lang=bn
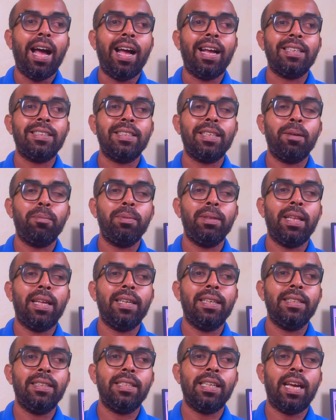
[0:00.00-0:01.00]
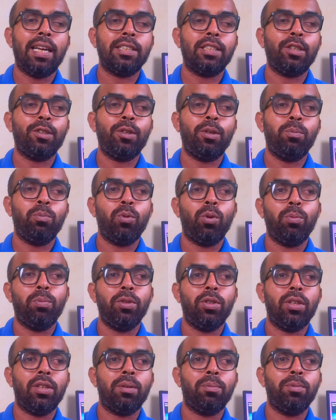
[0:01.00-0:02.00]
আজকে বিদায় নিচ্ছি আশা করি পুরো
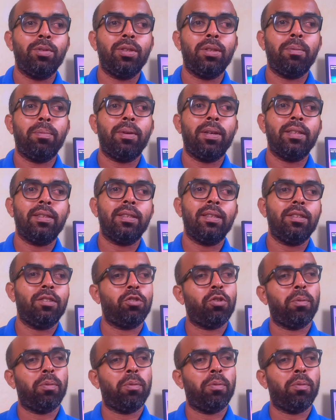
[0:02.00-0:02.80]
বিষয়টা বুঝতে পেরেছেন